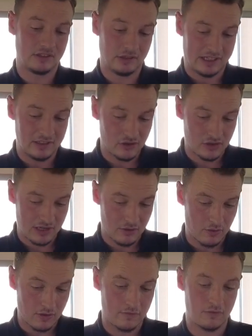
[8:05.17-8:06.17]

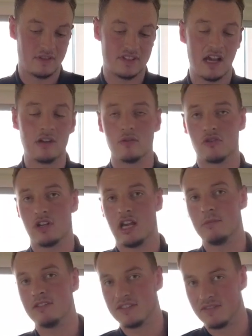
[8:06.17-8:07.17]
Innenstehhöhe von sage und
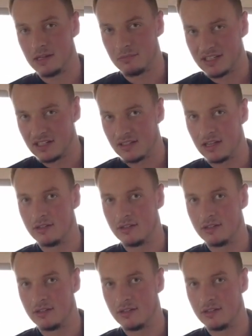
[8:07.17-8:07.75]
schreibe 2,33 Meter.